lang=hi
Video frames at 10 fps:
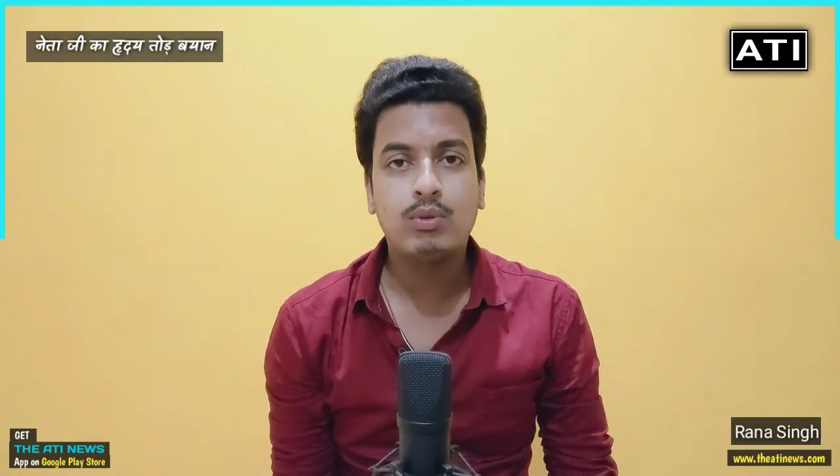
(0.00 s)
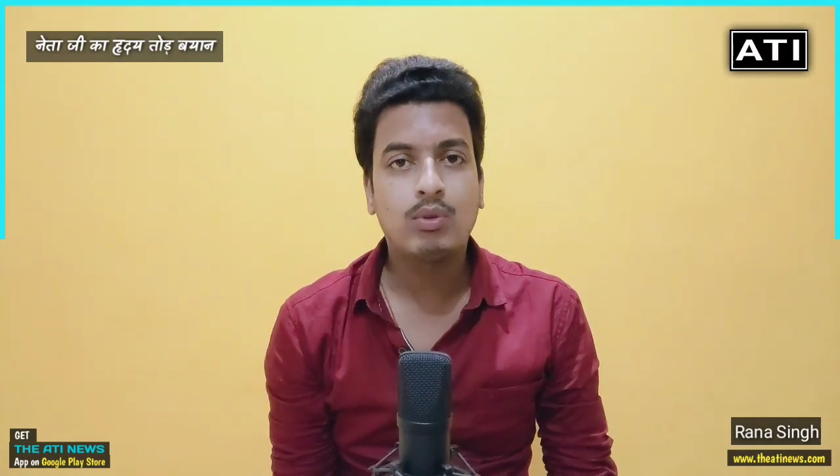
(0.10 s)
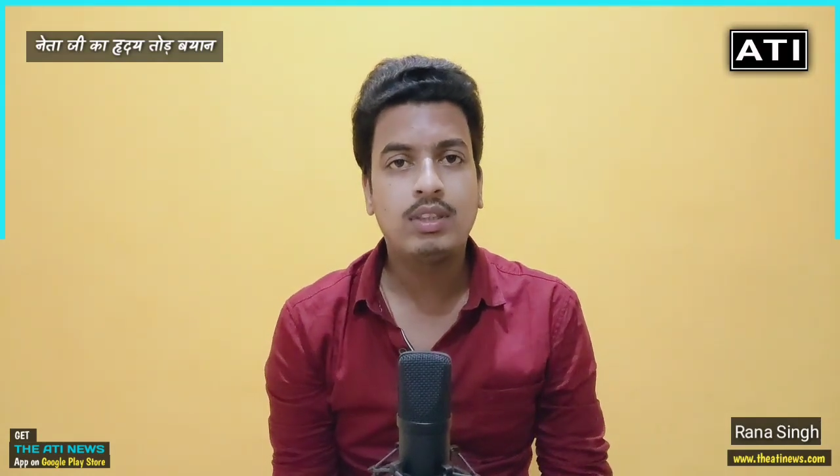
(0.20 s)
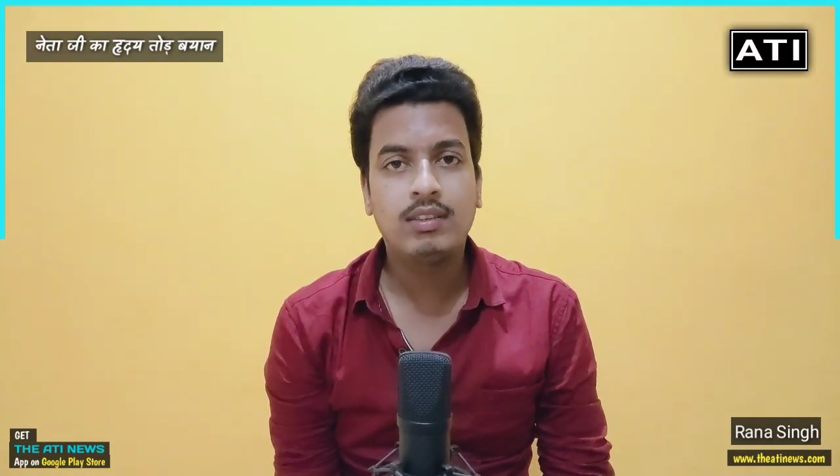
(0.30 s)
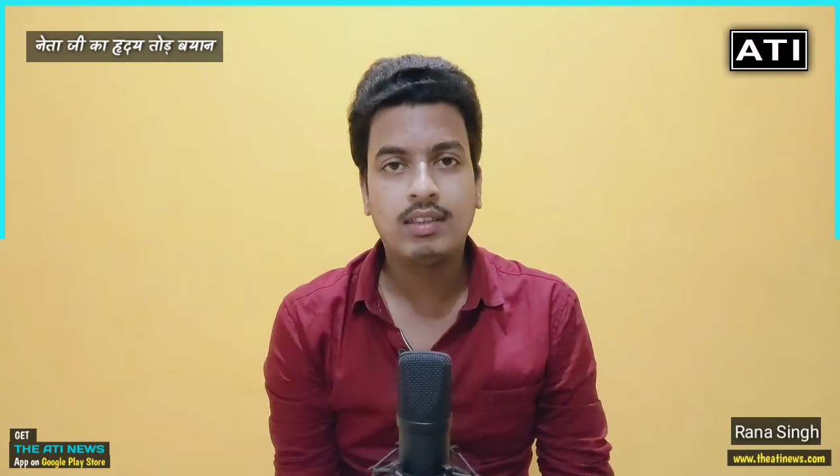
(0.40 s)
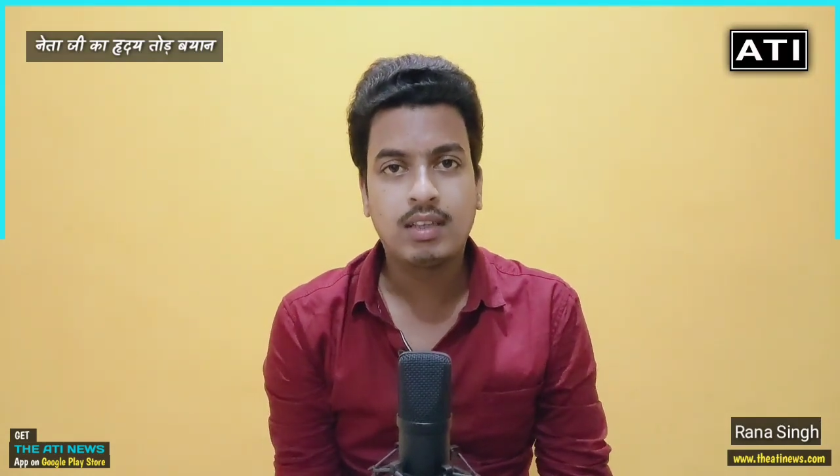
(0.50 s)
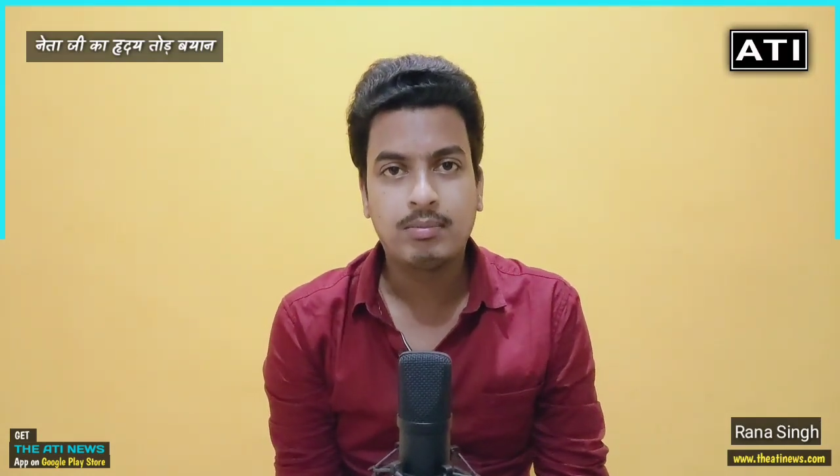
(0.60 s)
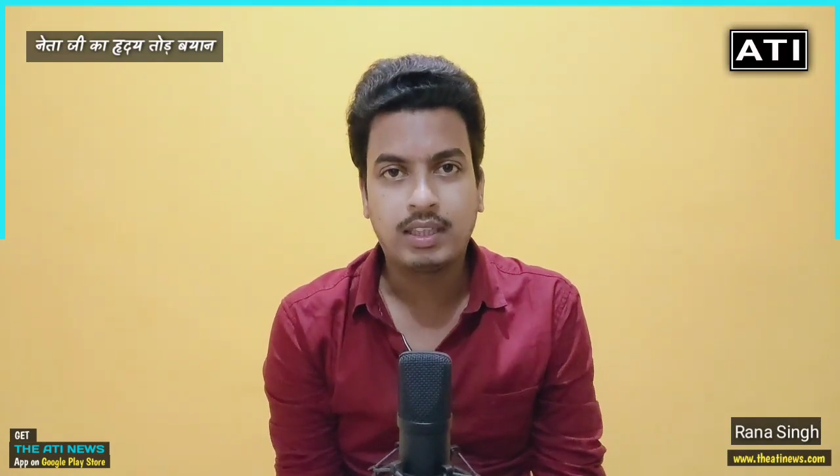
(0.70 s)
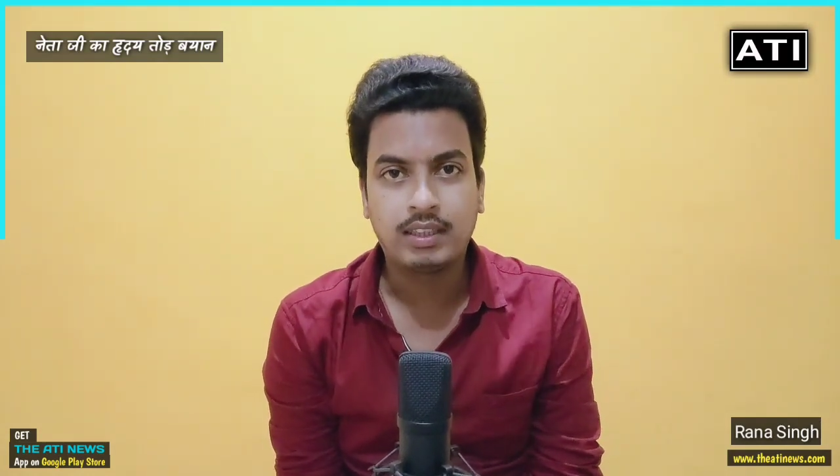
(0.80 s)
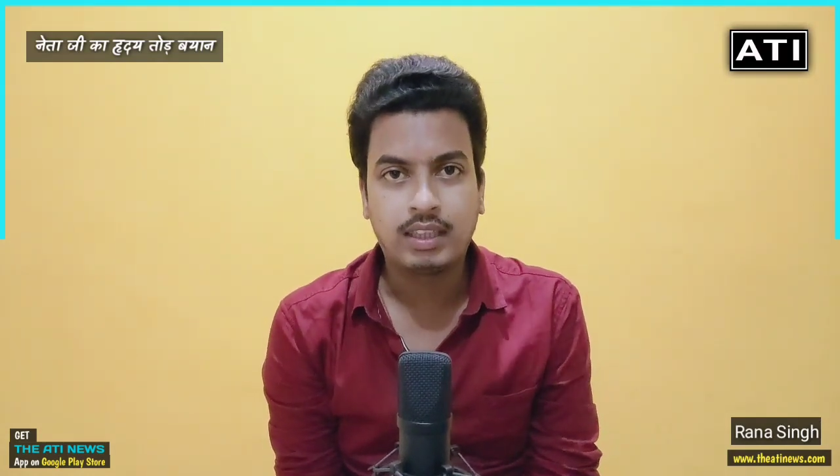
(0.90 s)
सोहदे से
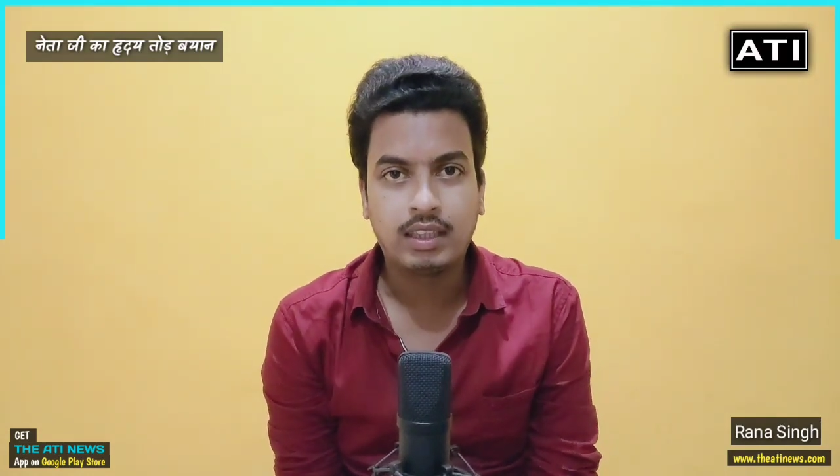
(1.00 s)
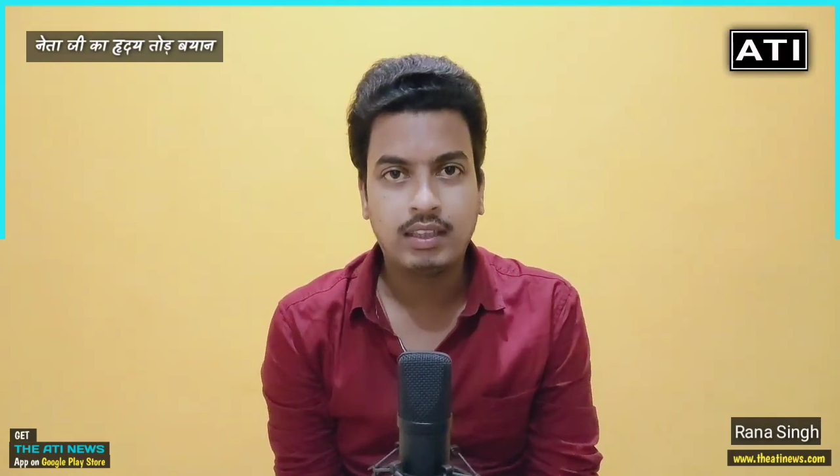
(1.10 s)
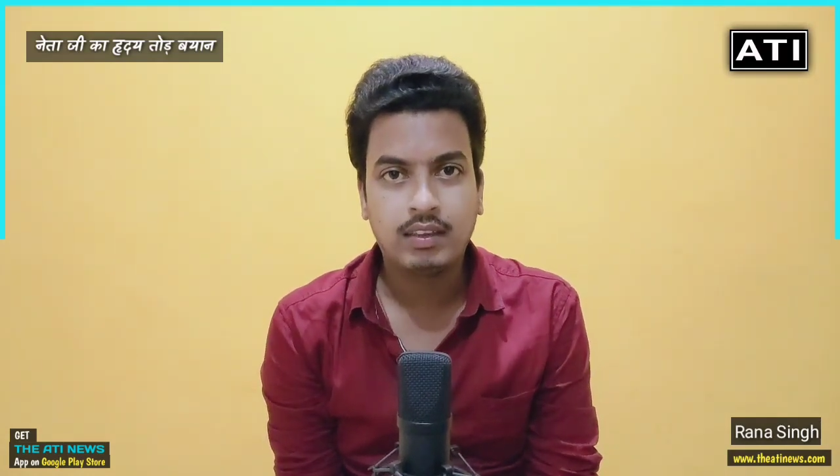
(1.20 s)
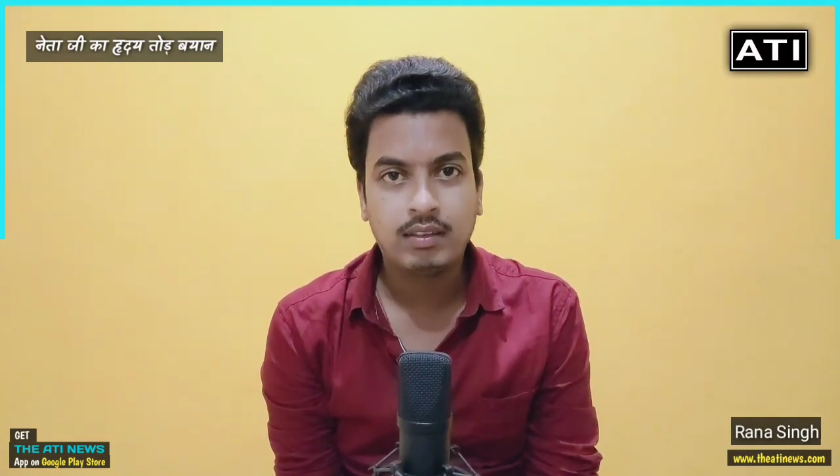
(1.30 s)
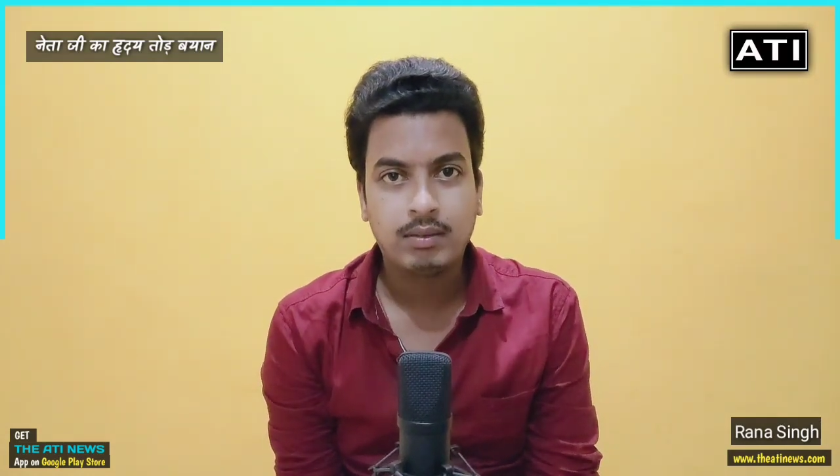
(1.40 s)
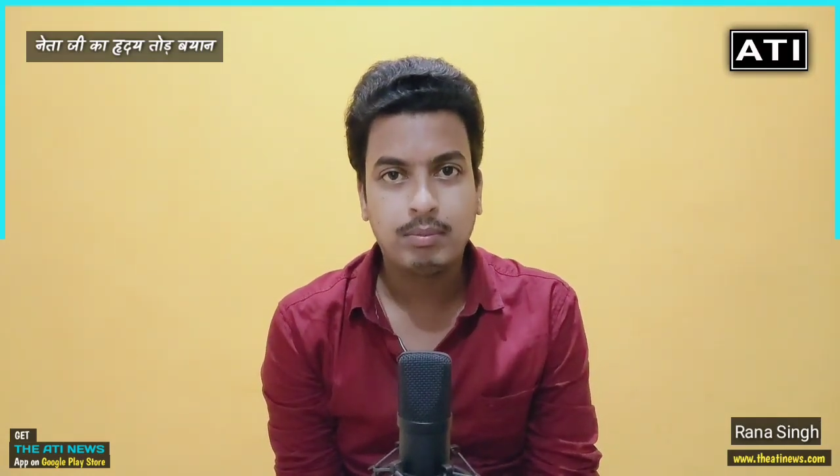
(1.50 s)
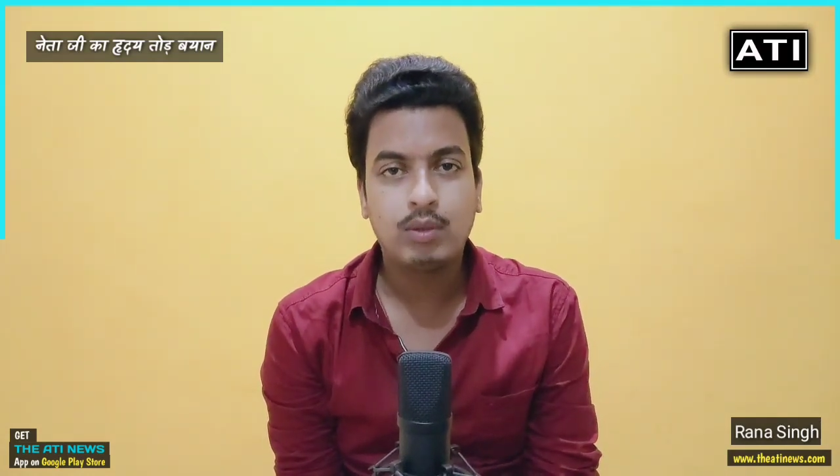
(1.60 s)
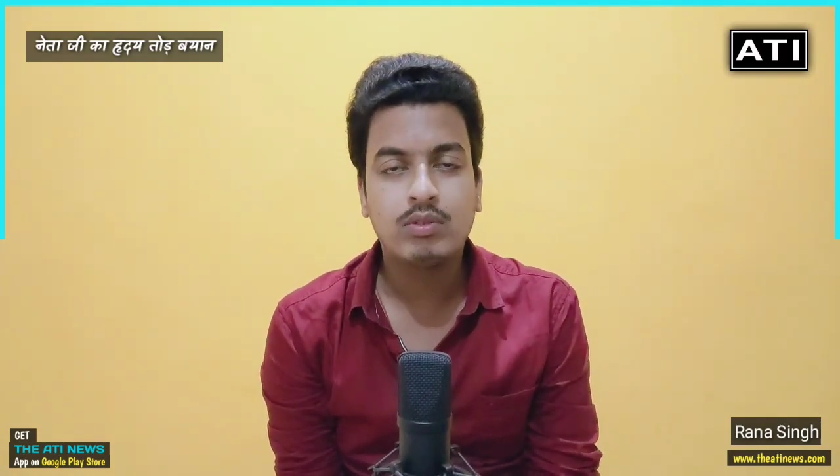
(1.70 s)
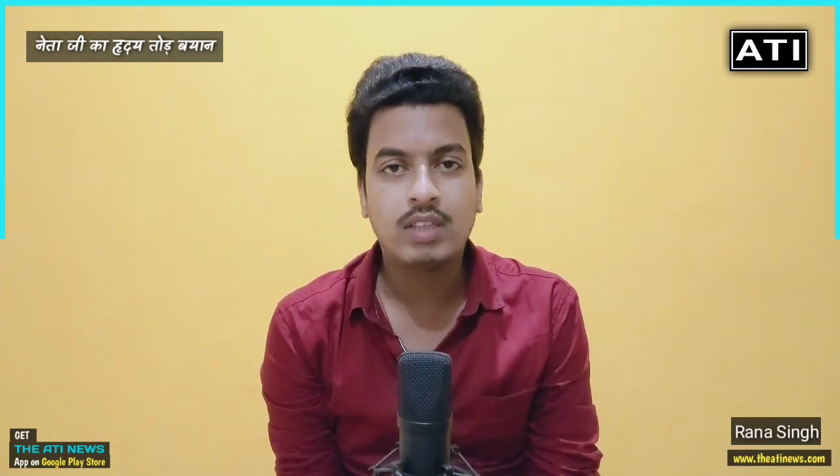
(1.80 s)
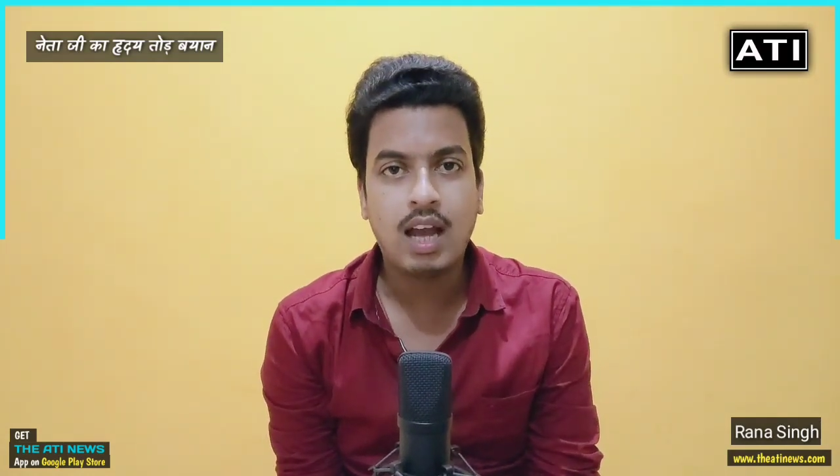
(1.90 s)
कम नहीं हैं
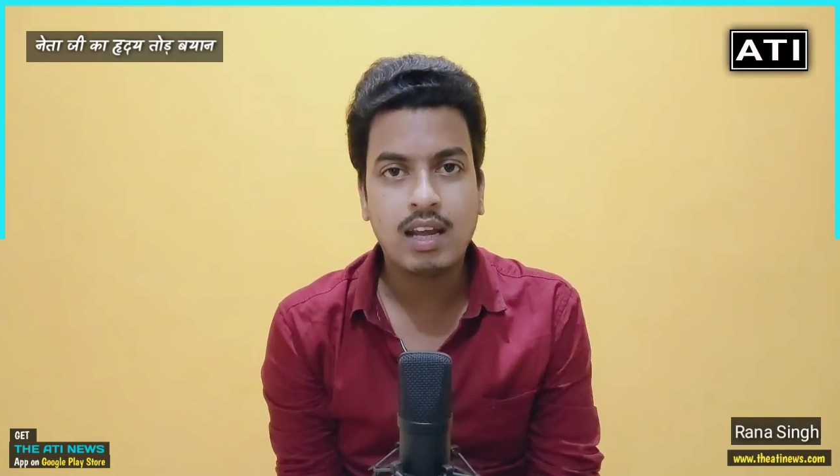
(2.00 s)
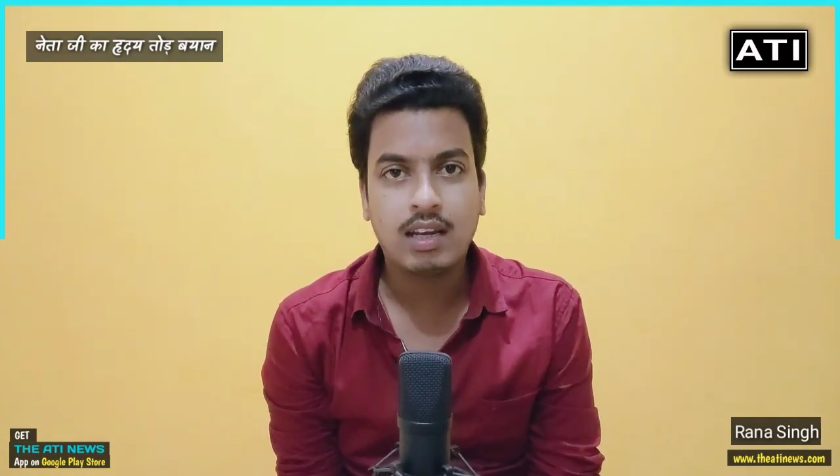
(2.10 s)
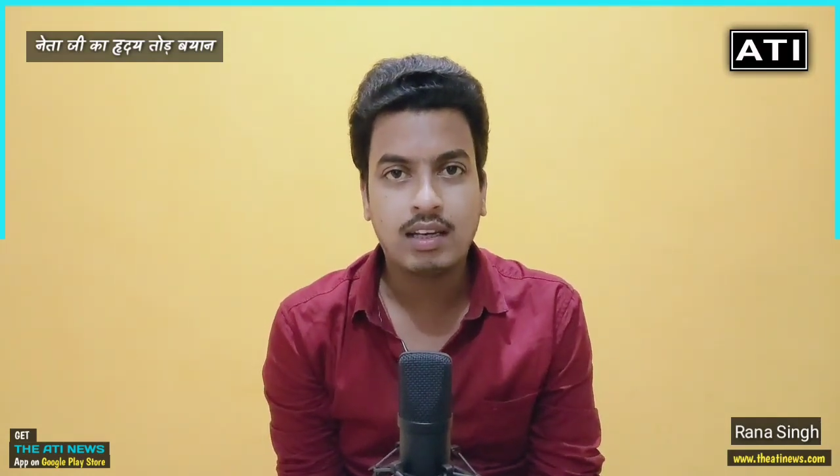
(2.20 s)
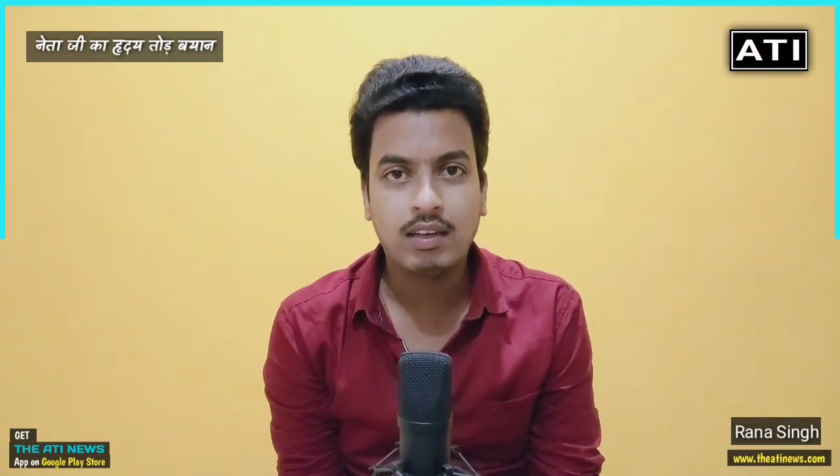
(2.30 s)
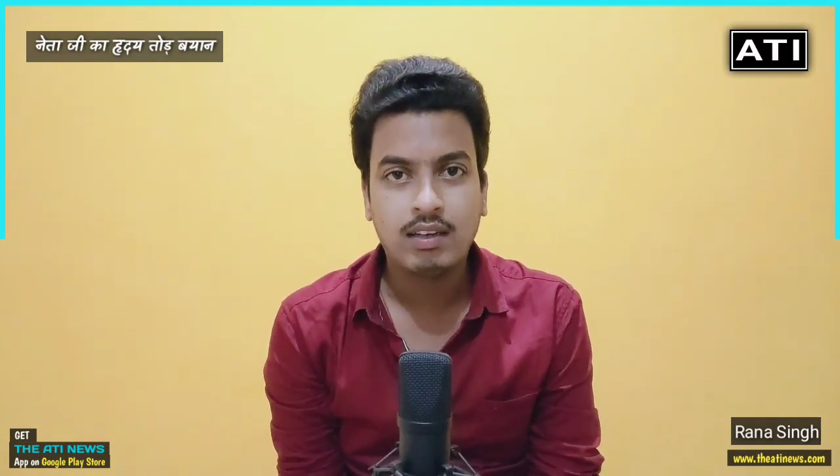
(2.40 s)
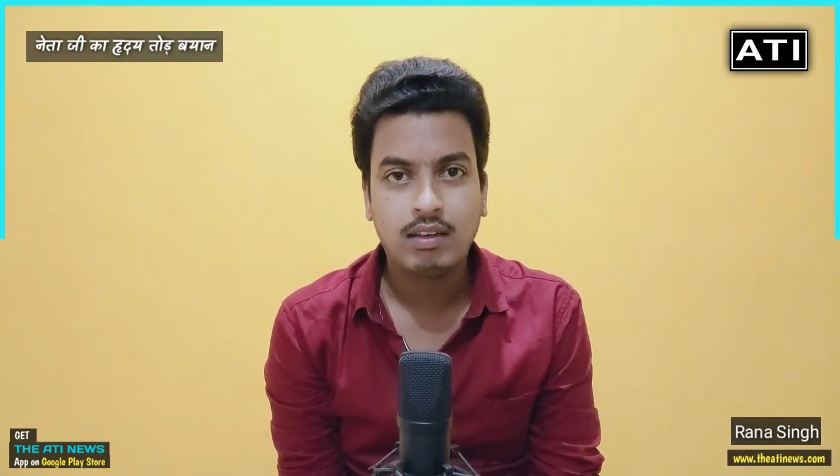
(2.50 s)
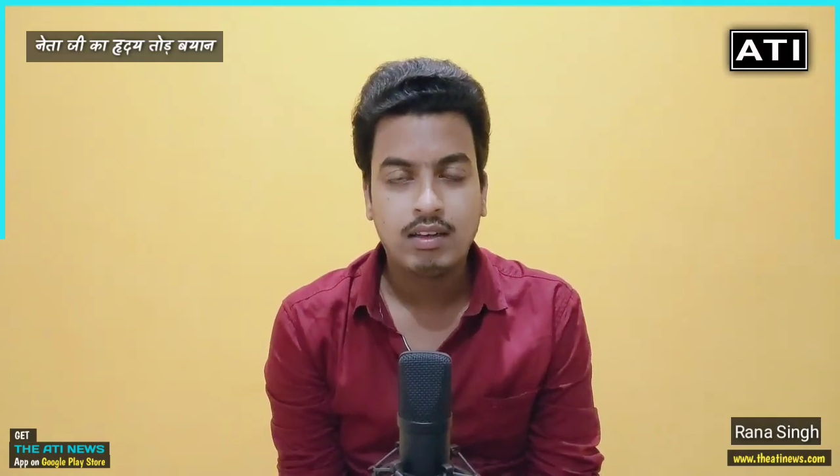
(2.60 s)
बेरोज़गार हैं